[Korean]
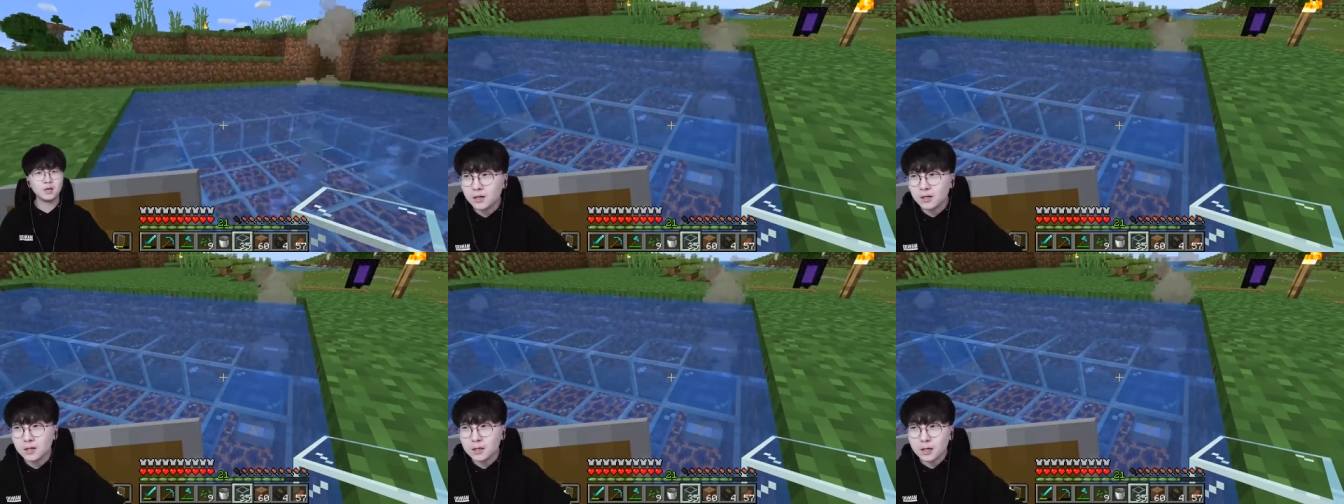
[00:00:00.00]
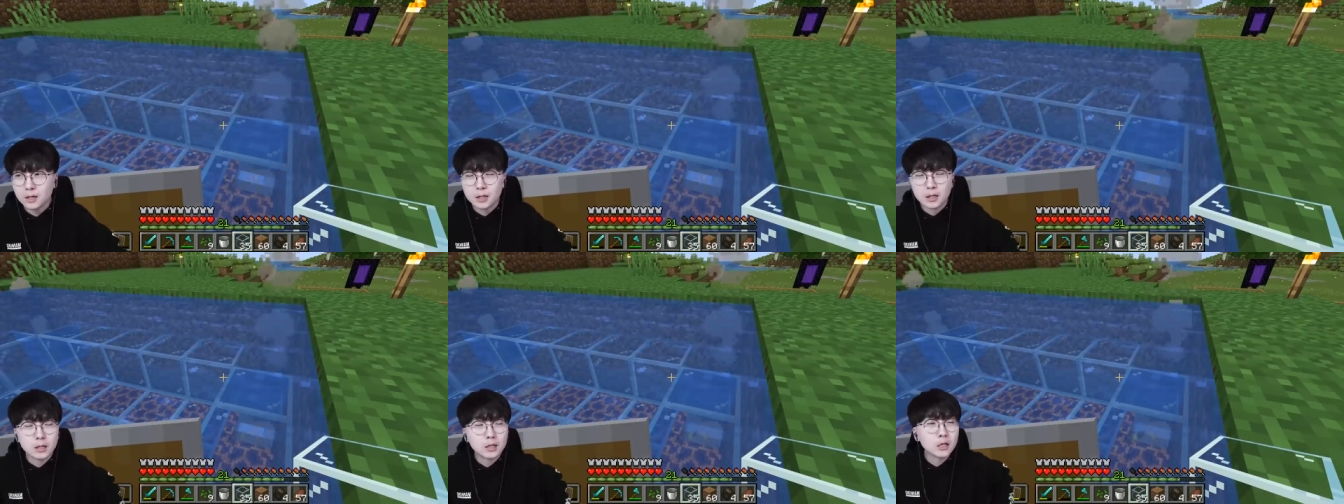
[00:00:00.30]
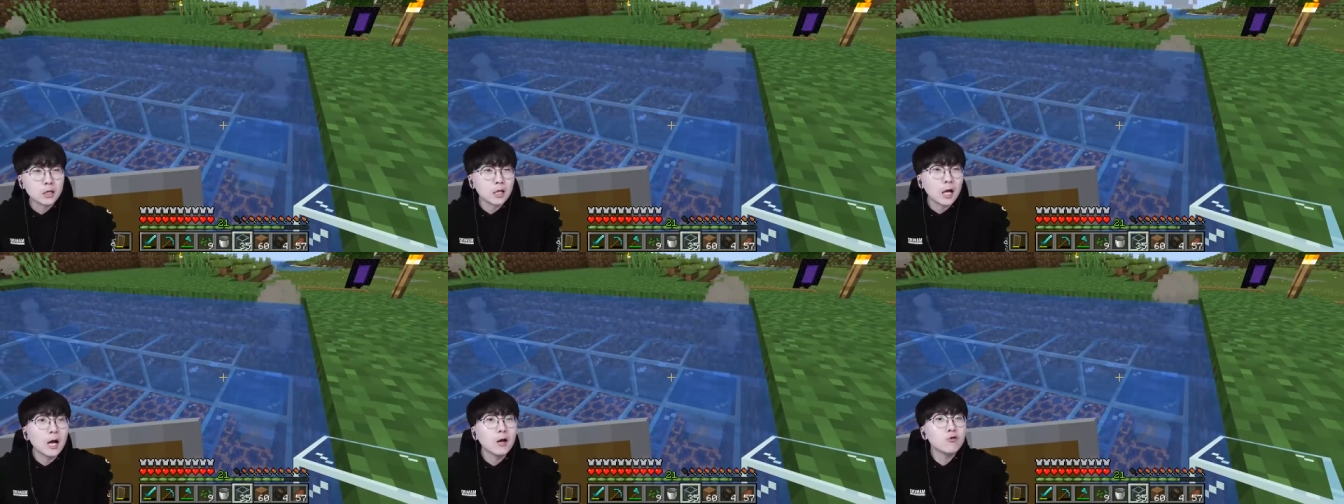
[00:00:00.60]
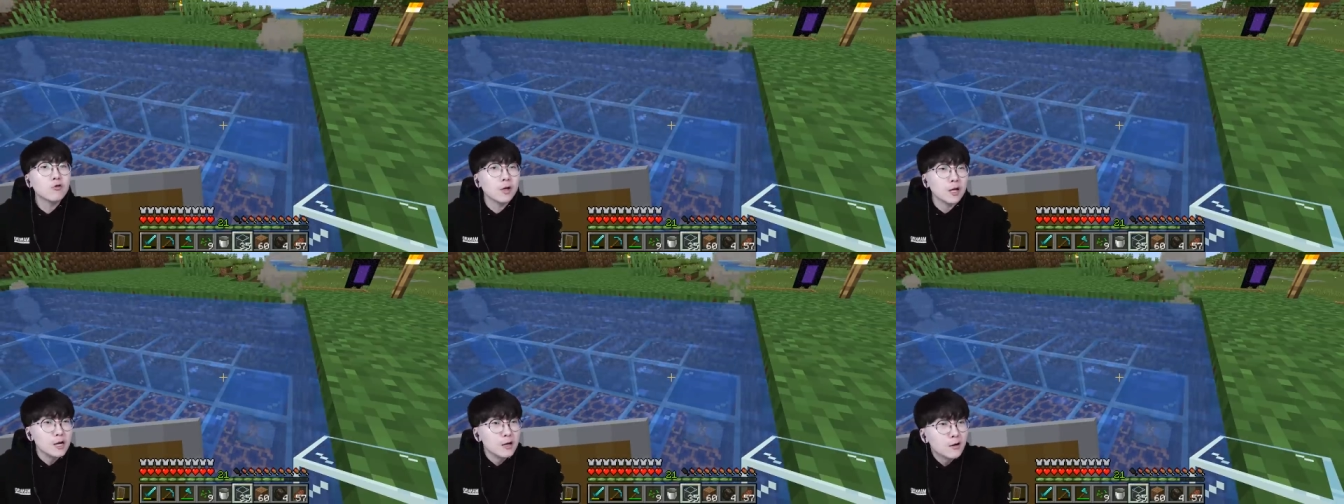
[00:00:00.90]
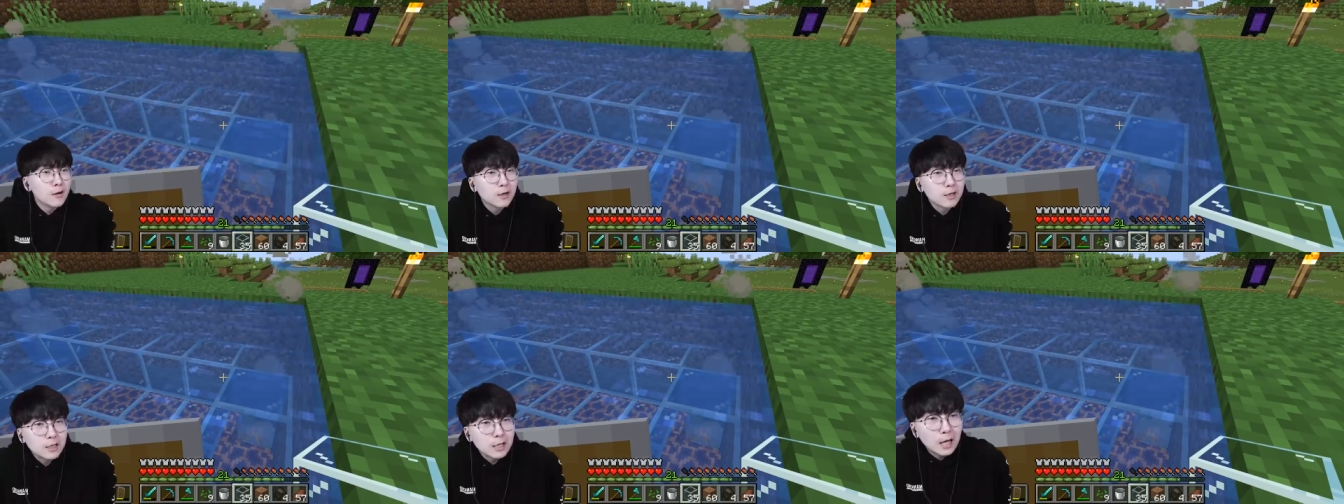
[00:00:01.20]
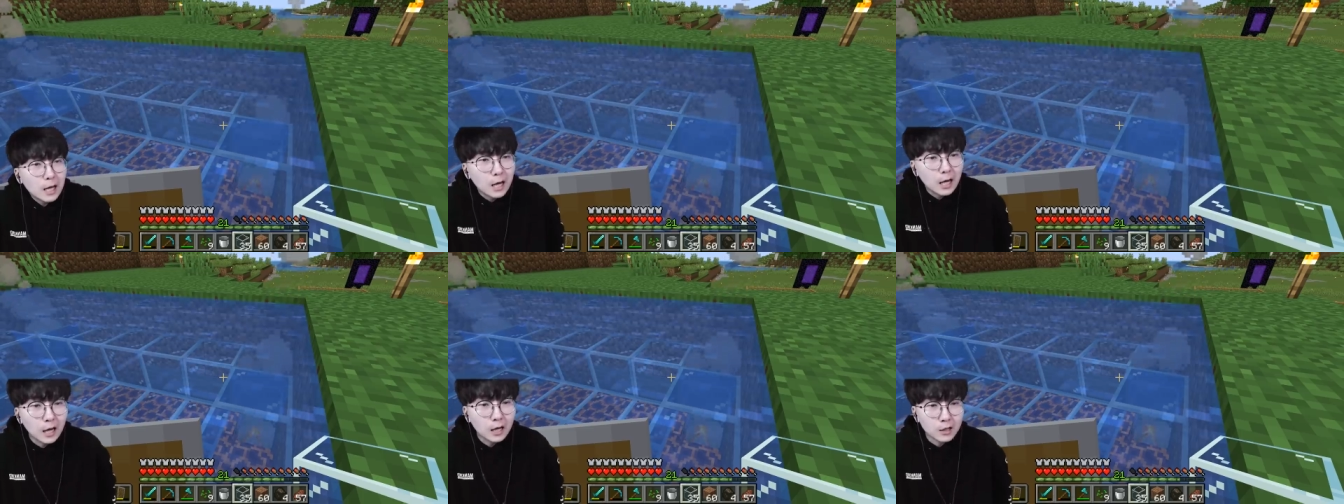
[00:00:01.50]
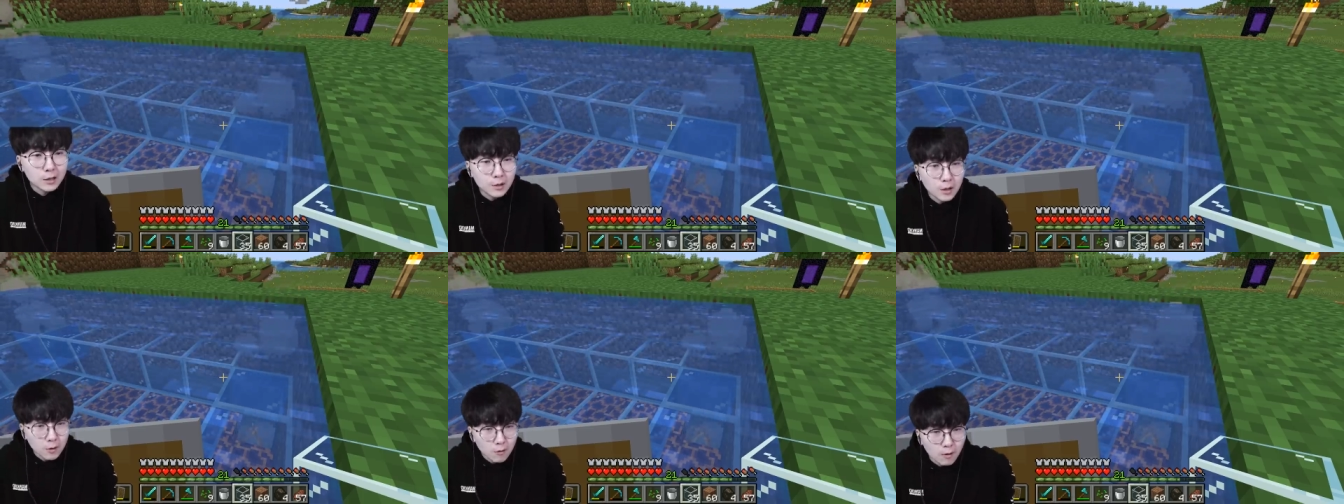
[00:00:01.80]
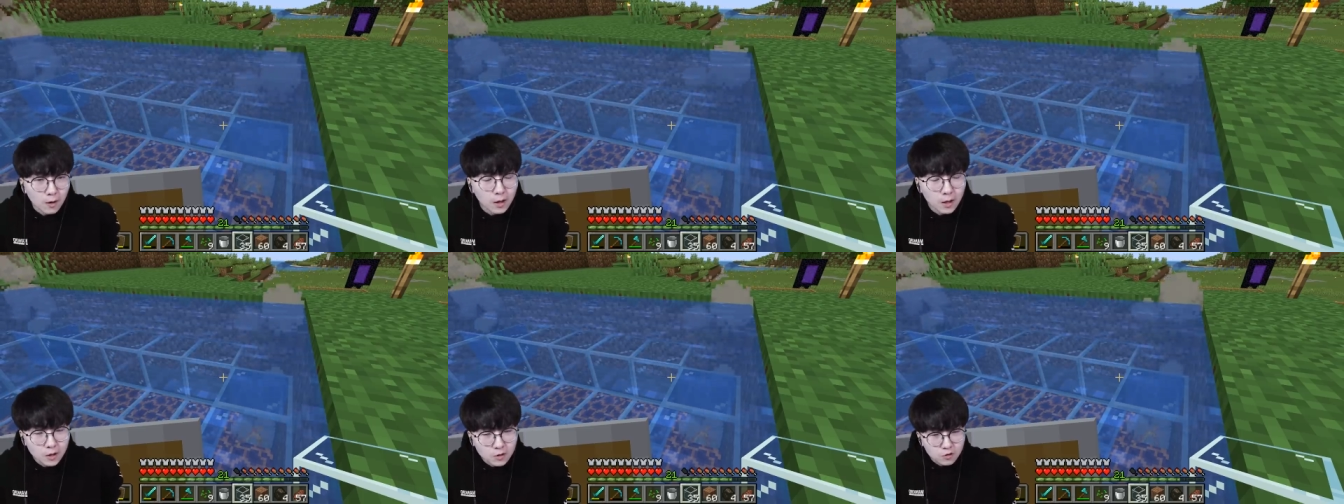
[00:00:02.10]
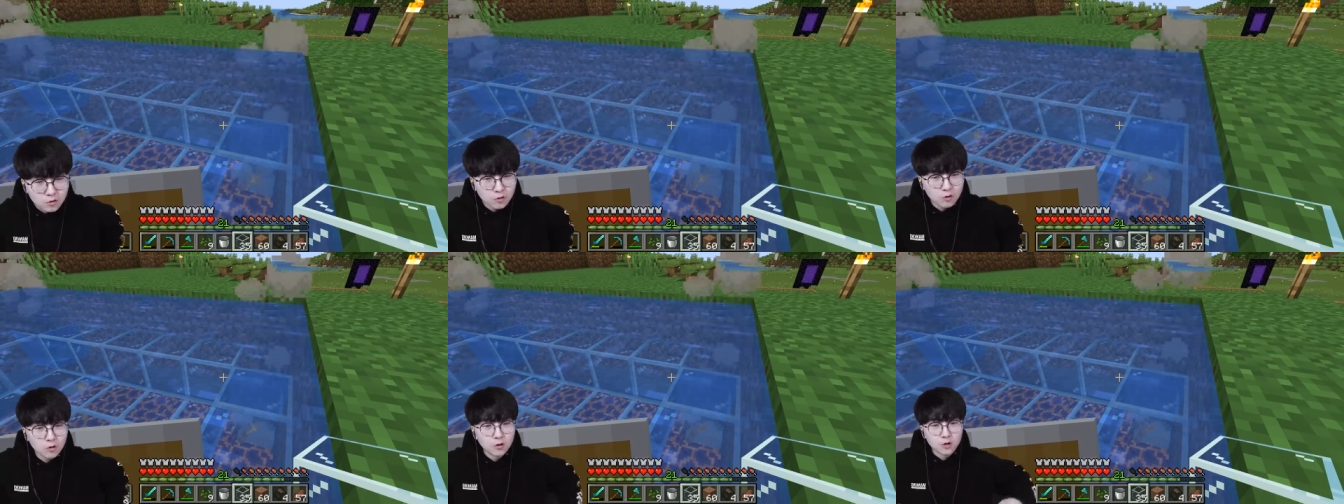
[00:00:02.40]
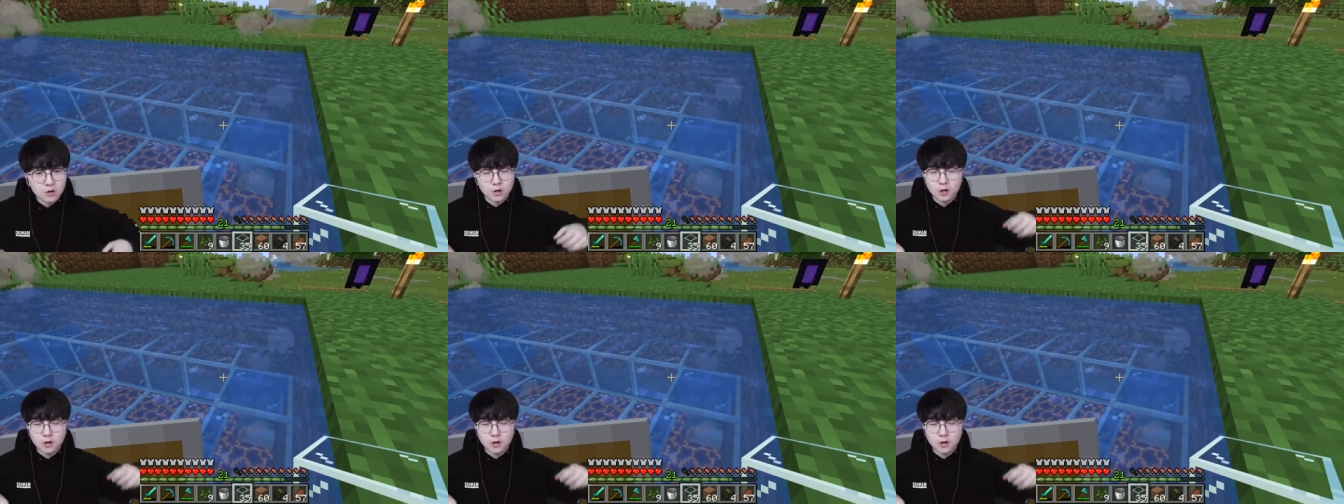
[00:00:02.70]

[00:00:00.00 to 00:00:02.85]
이제 지친 하루의 일과를 다 끝내고 와가지고